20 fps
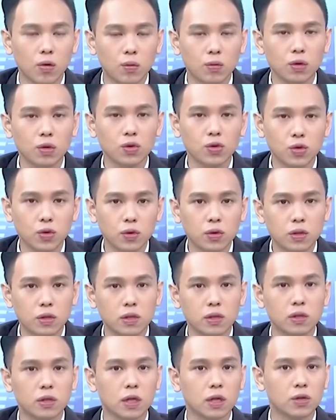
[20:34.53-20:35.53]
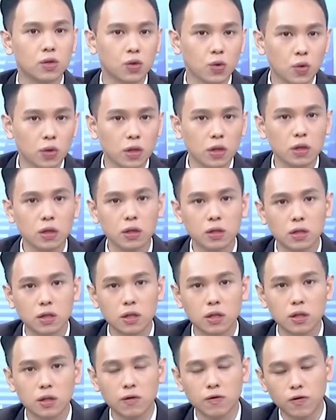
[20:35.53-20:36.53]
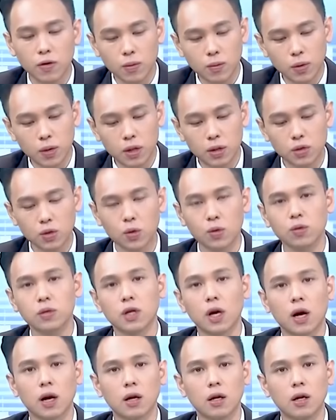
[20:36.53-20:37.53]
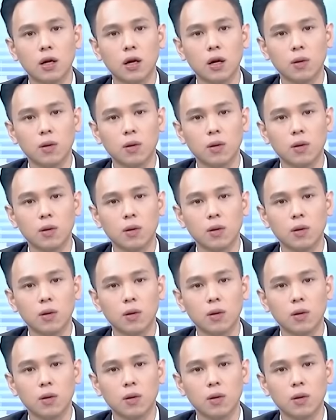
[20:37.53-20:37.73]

我们就顺势在昨天跟今天分批出场，